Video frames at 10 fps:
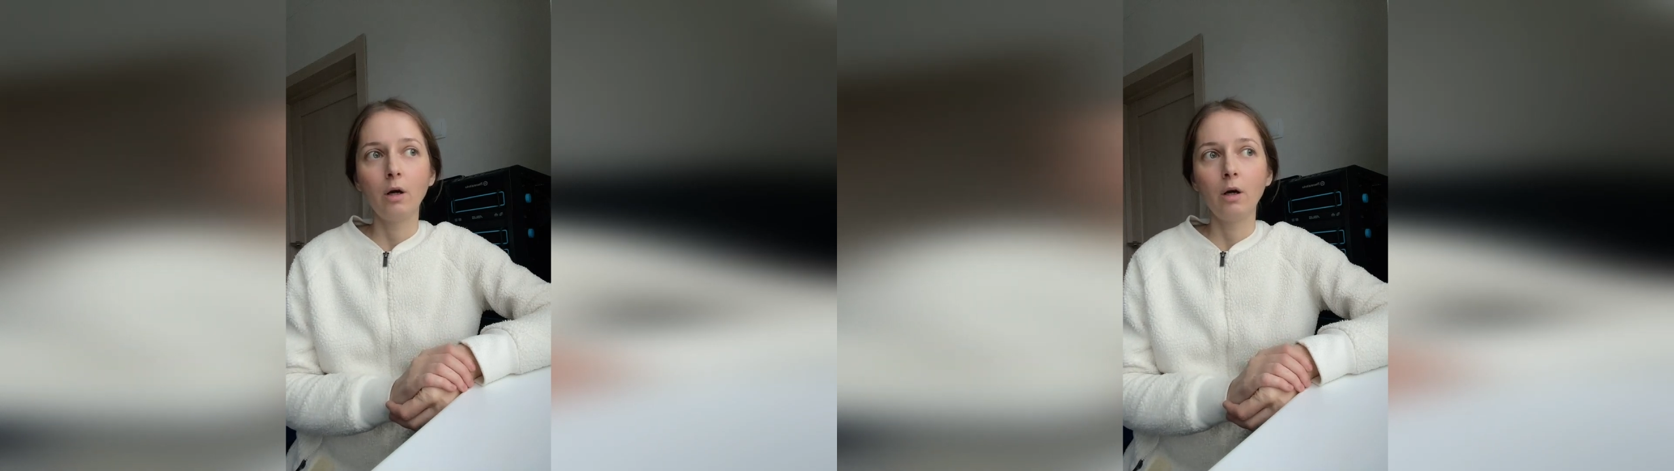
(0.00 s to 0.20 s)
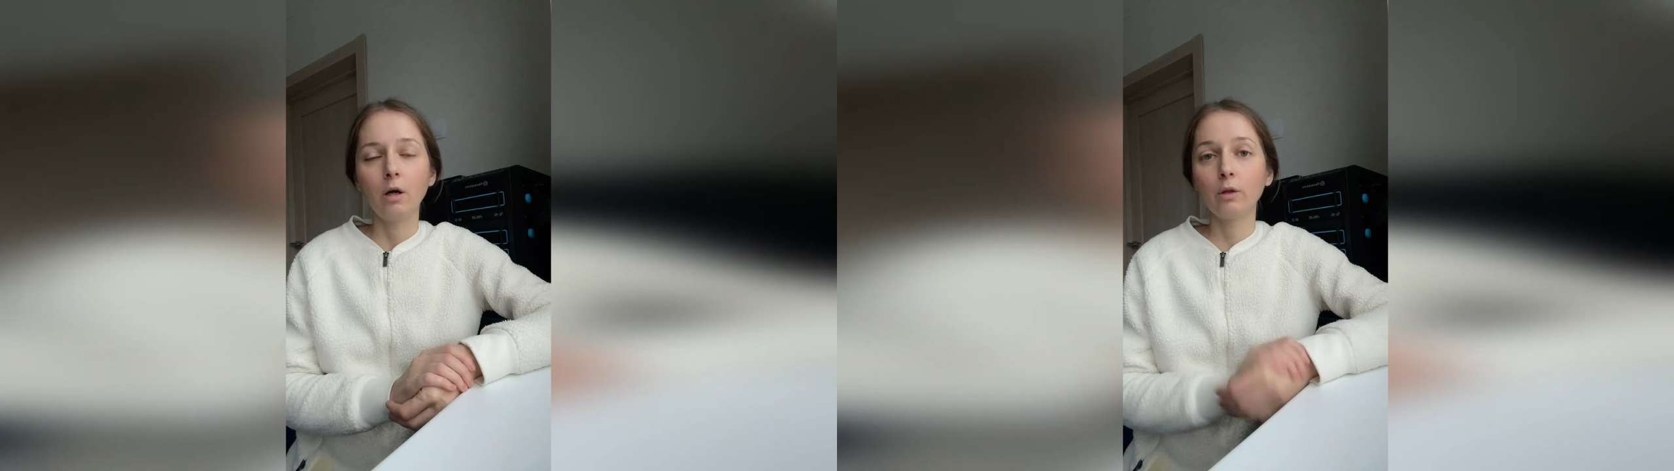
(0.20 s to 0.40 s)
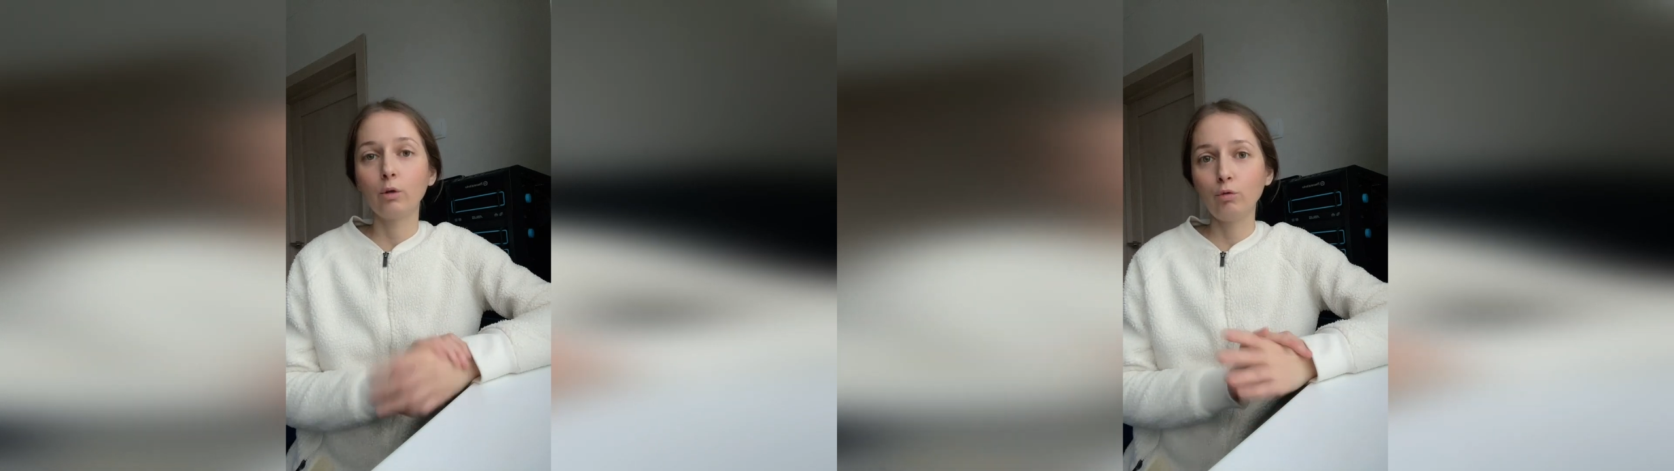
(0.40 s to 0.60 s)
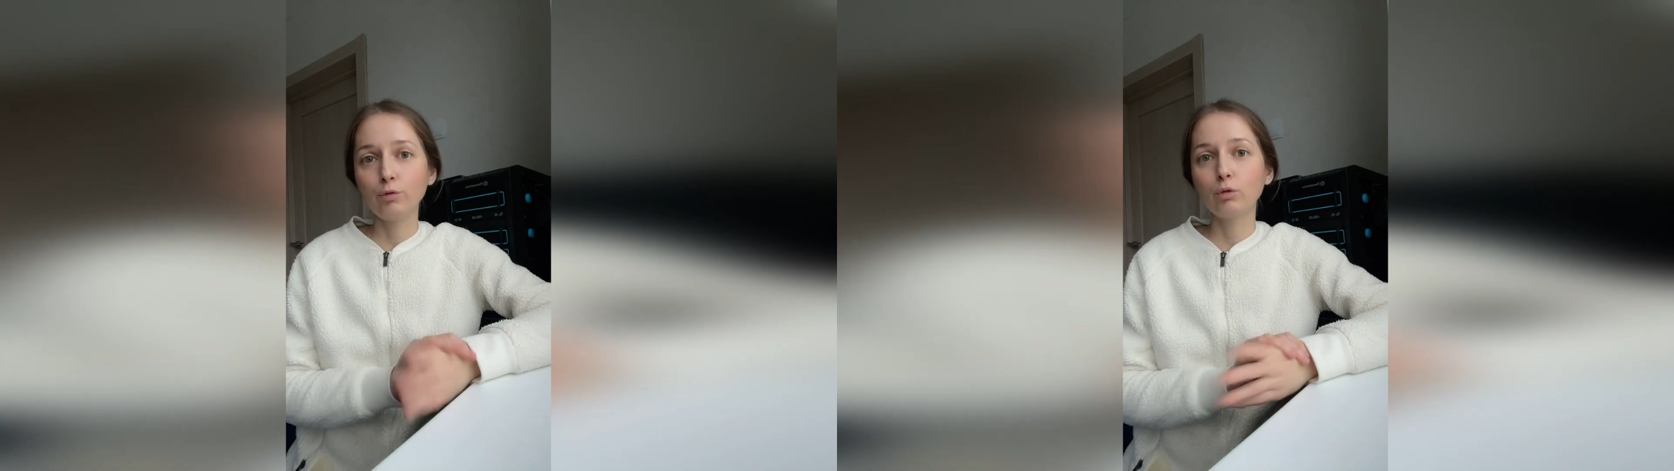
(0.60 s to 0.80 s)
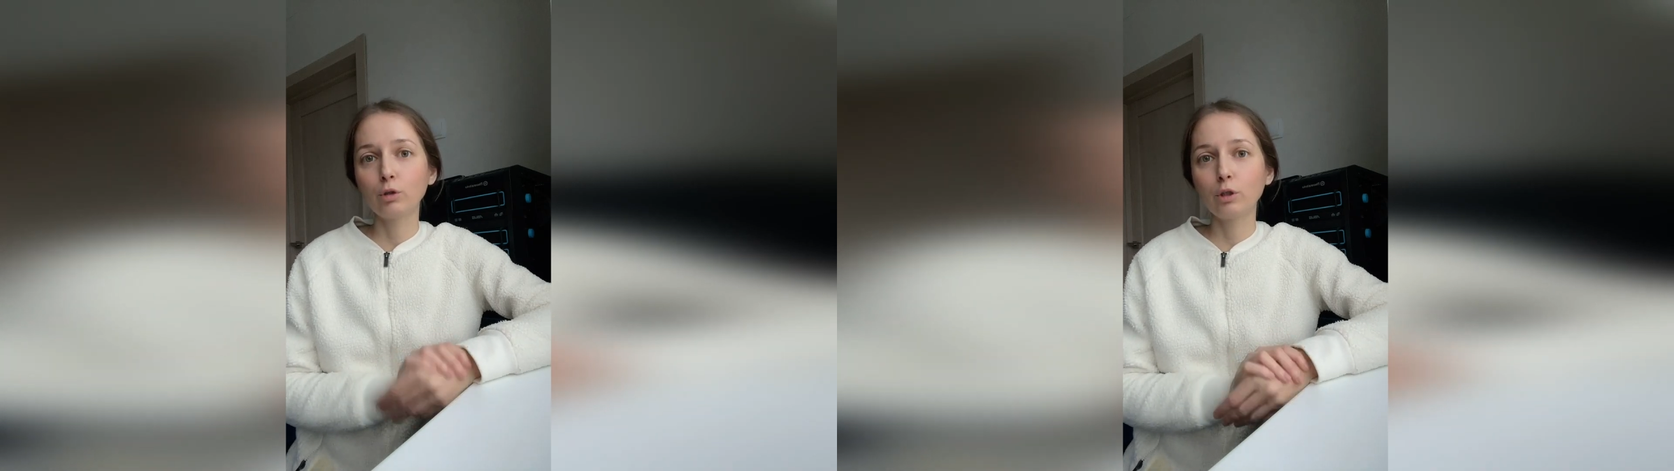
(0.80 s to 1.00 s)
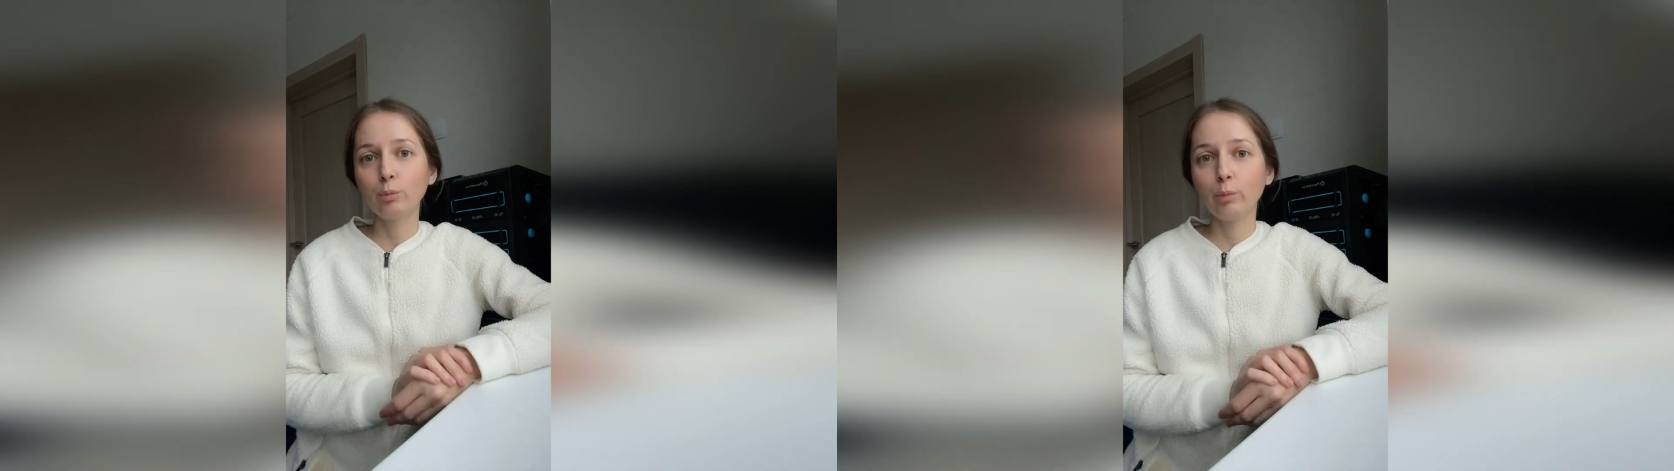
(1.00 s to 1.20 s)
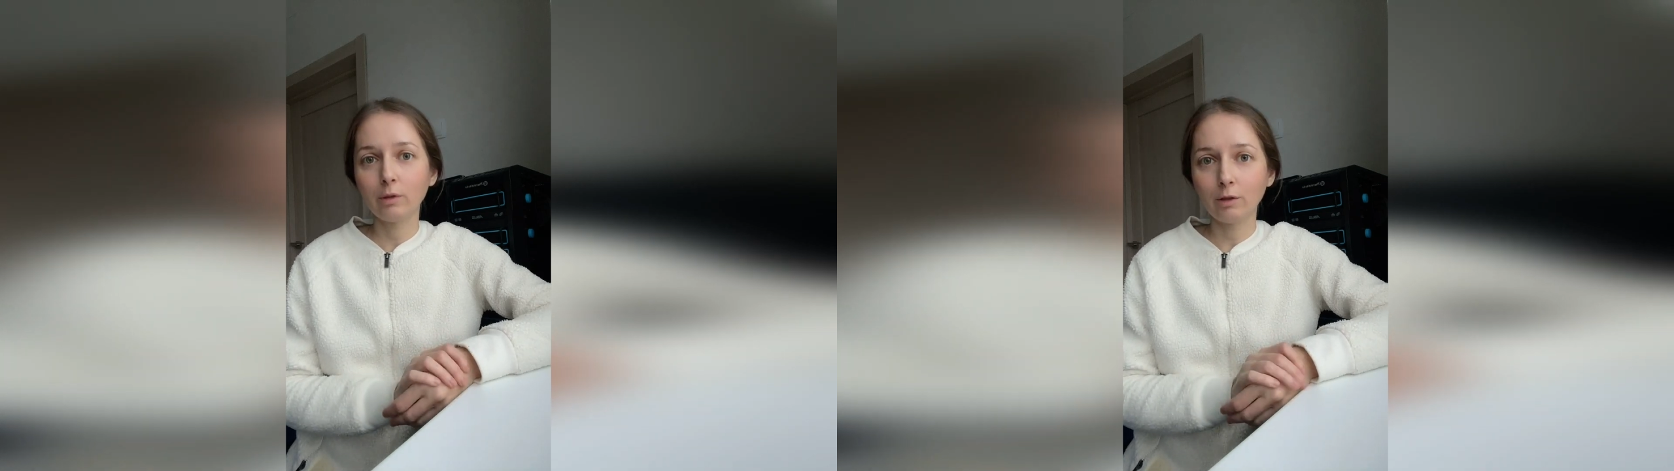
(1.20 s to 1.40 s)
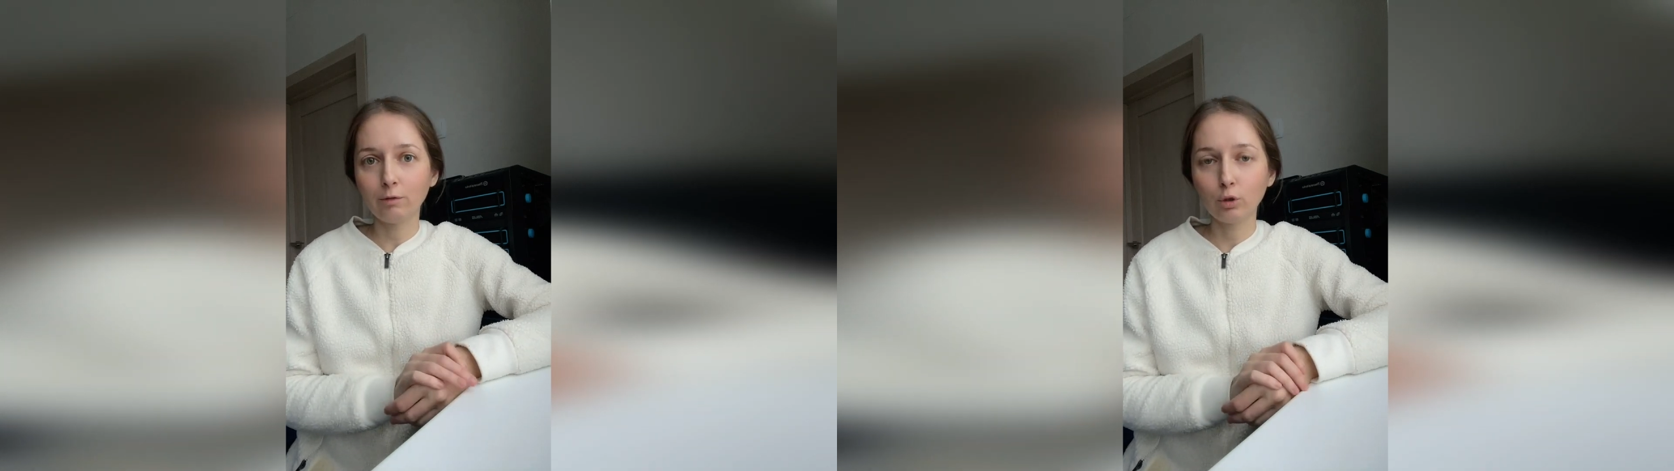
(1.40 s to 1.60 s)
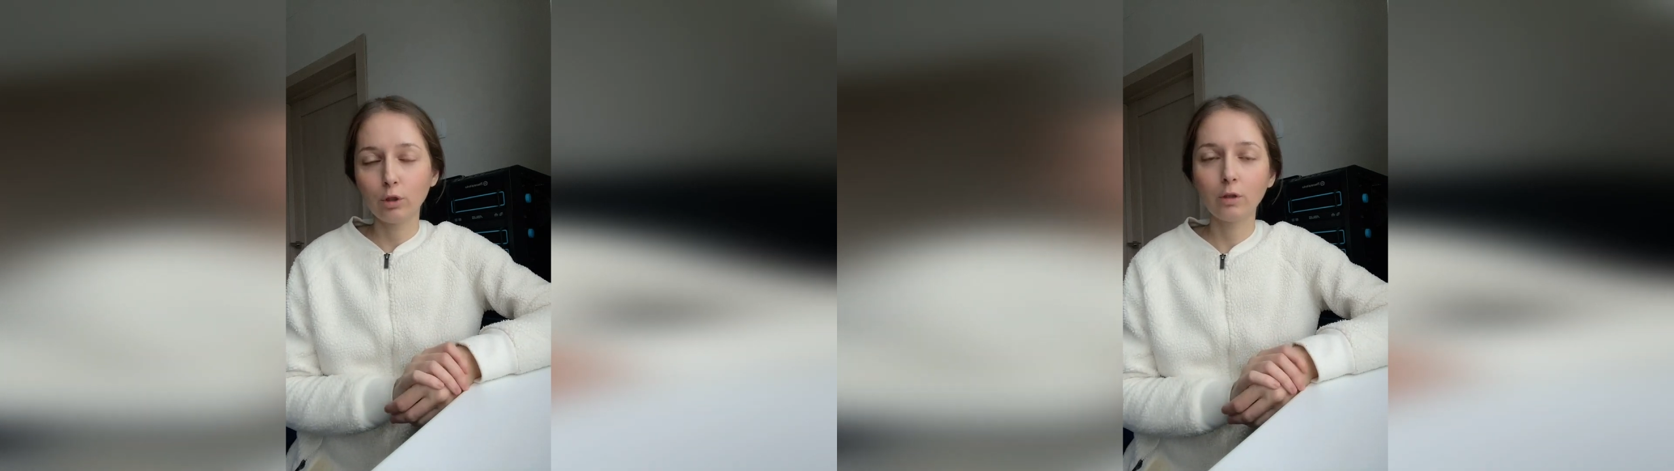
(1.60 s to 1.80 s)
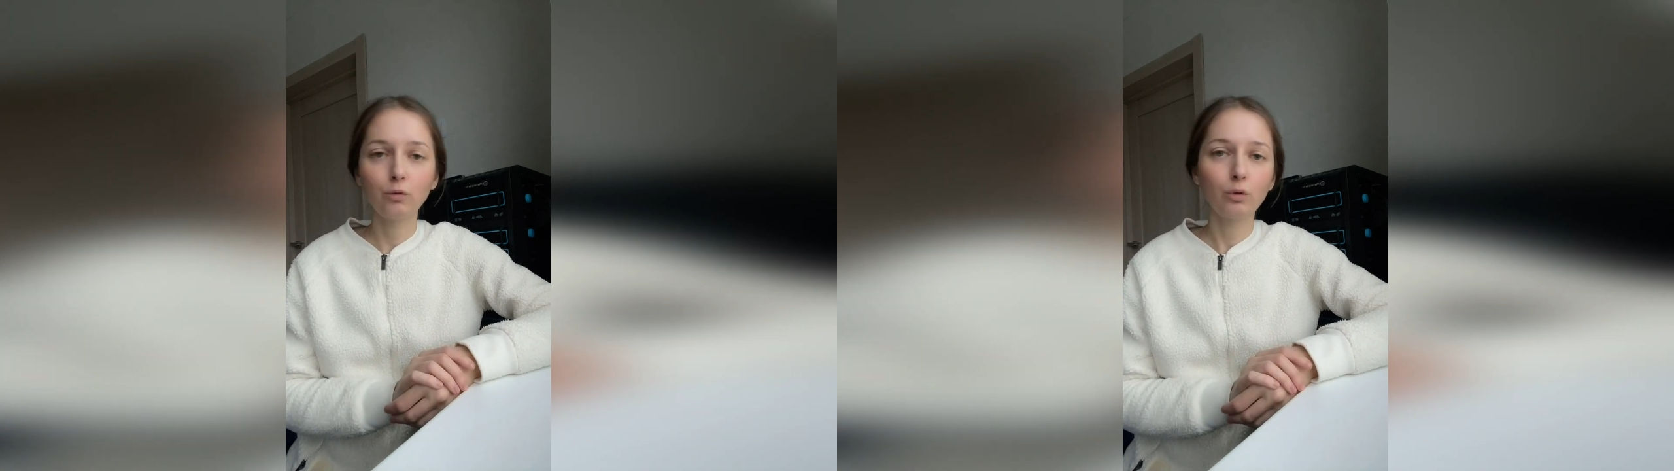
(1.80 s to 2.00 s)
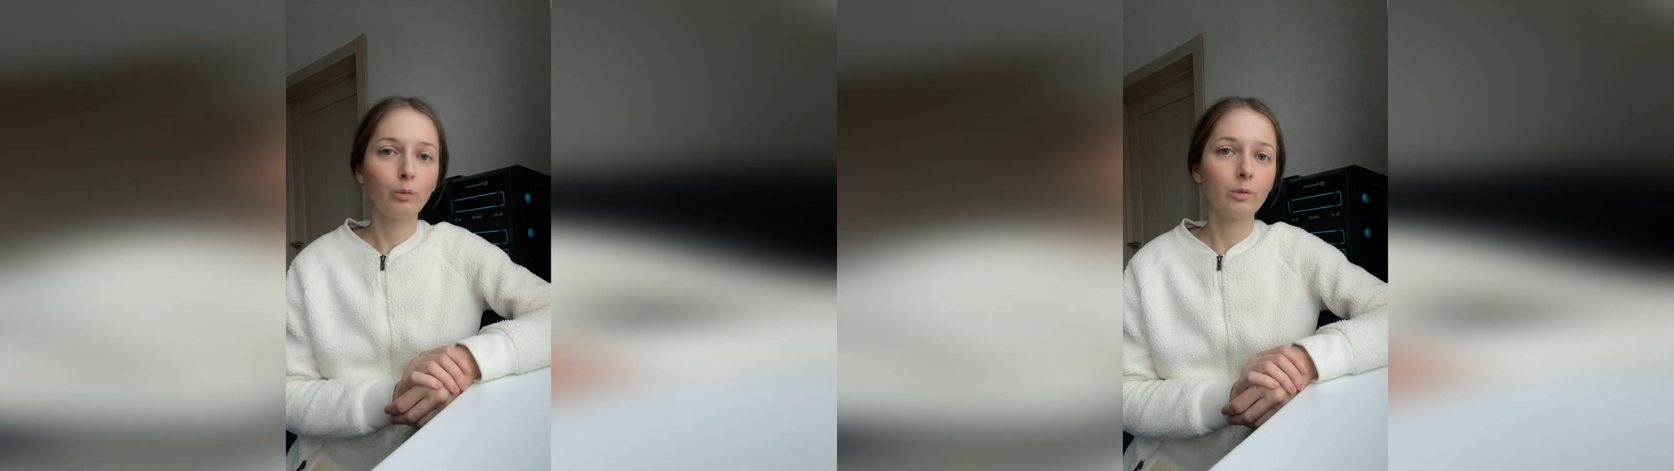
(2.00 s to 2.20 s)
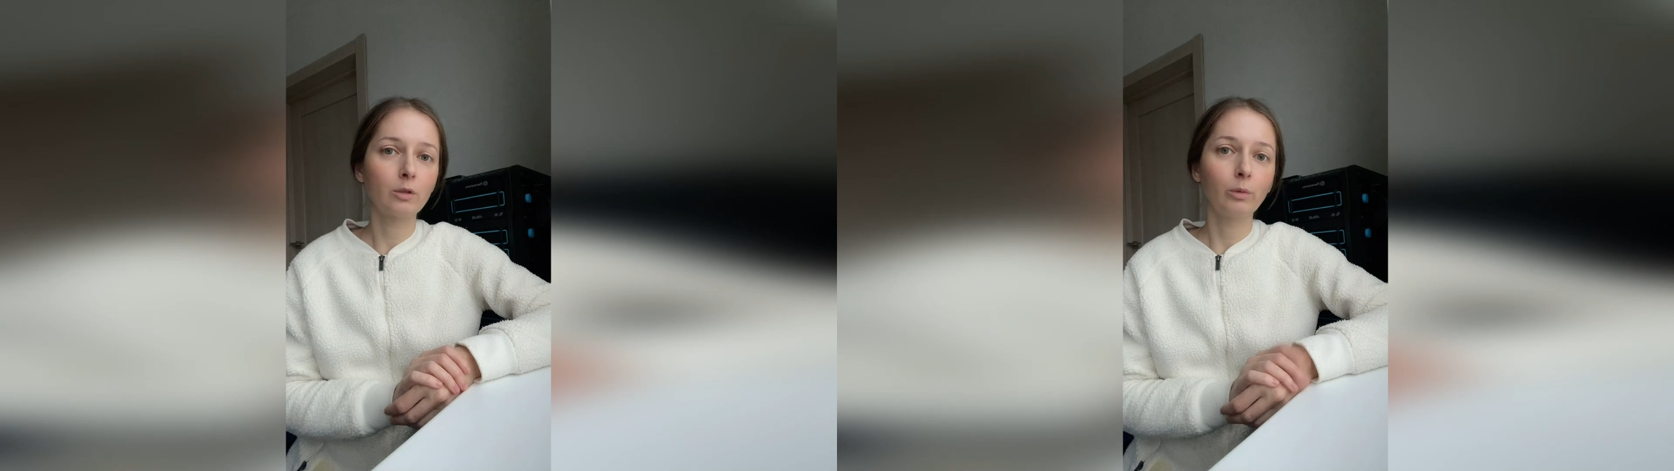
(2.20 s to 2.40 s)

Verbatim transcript: А, но все-таки были. Вот таким вот образом.